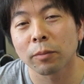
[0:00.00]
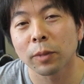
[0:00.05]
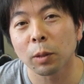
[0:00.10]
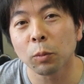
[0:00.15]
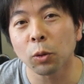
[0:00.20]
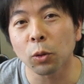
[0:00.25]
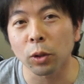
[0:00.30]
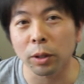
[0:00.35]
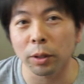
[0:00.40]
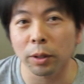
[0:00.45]

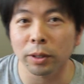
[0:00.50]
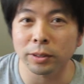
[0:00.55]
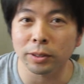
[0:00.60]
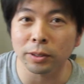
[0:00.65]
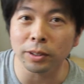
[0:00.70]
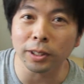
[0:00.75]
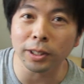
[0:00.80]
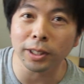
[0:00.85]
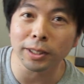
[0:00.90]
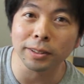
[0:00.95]
もうこれ
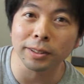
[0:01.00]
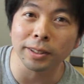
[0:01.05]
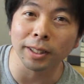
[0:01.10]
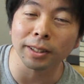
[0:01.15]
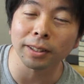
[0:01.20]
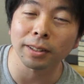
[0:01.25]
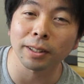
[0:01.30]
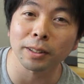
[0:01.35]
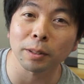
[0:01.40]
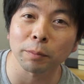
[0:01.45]
3DS
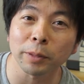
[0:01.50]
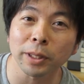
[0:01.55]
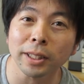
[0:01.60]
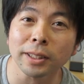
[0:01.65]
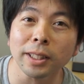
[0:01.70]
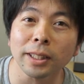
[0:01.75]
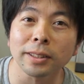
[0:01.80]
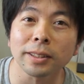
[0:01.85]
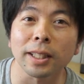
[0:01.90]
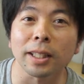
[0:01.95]
使ってる方皆
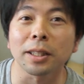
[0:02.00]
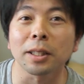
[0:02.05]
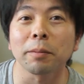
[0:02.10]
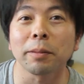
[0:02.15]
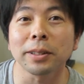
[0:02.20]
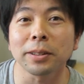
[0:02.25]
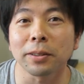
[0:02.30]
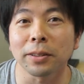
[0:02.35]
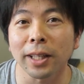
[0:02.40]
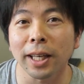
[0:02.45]
さん使って
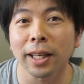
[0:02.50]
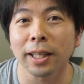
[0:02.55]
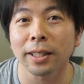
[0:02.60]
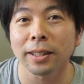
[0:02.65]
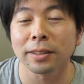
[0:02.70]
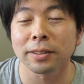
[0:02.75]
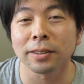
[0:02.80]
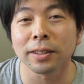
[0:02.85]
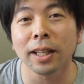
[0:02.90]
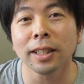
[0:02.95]
ますよね
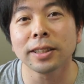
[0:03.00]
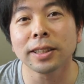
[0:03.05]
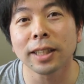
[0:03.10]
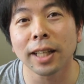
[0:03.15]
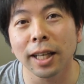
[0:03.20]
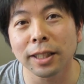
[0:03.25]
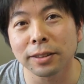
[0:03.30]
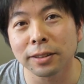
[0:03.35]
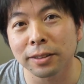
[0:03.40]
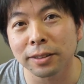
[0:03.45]
すれ違い
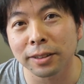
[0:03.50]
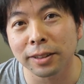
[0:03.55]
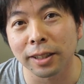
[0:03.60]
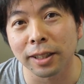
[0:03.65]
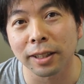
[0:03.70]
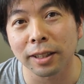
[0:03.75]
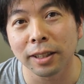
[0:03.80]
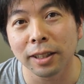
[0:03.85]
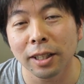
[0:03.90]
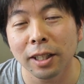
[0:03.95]
通
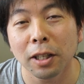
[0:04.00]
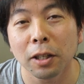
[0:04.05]
信